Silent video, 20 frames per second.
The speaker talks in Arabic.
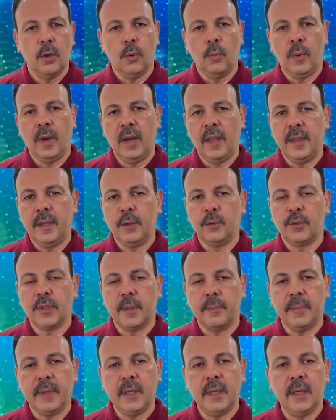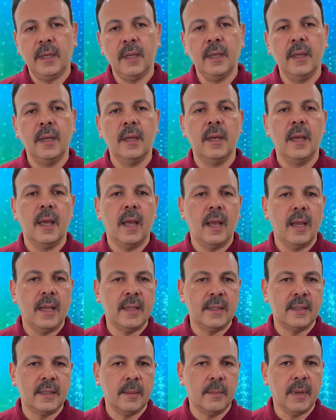والذي نسميه
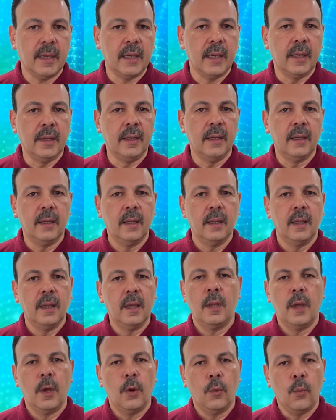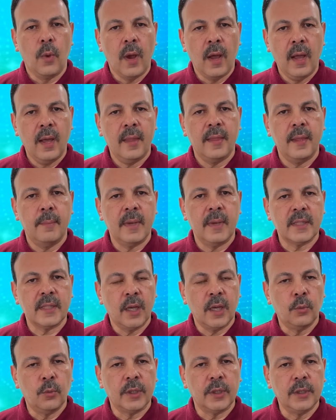الزمكان وهذا ما
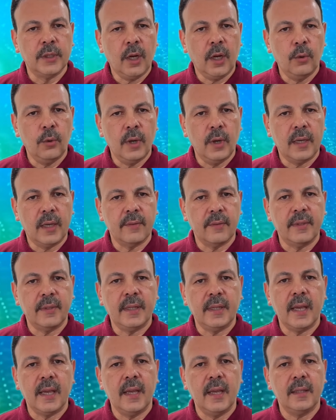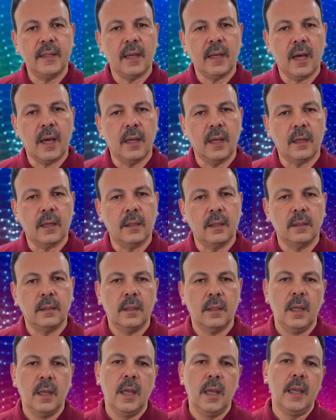سأوضحه لك في نهاية الحلقة
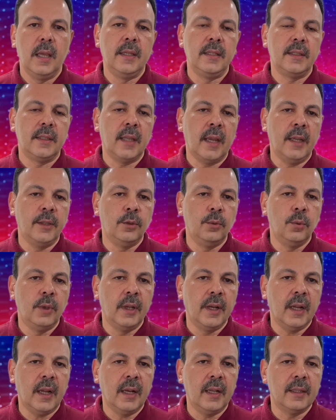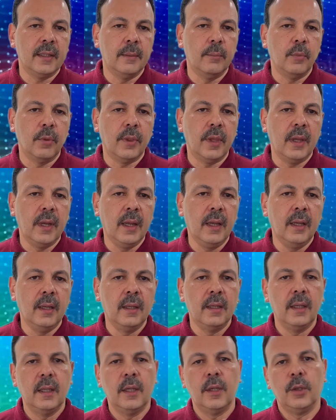استعدوا لرحلة مذهلة
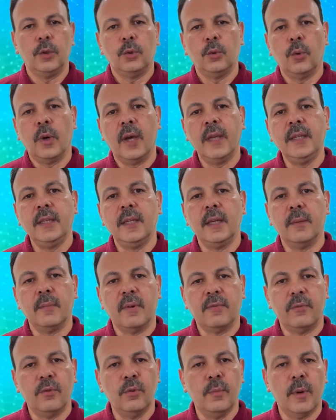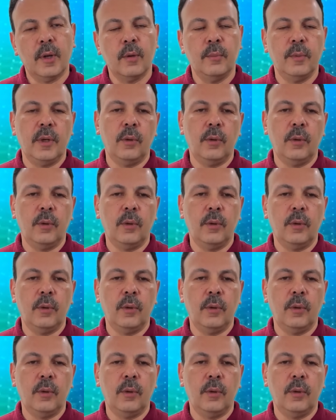تغير مفهومكم